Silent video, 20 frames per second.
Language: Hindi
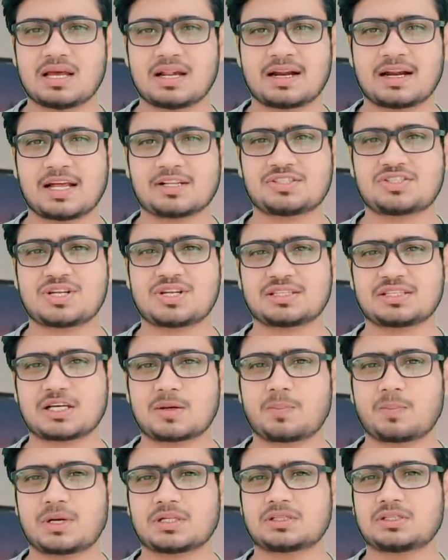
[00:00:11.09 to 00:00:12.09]

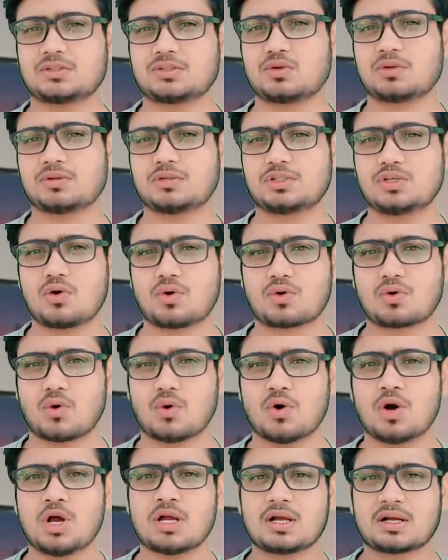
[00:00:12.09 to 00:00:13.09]
राजनीतिक प्रतिद्वंदियों को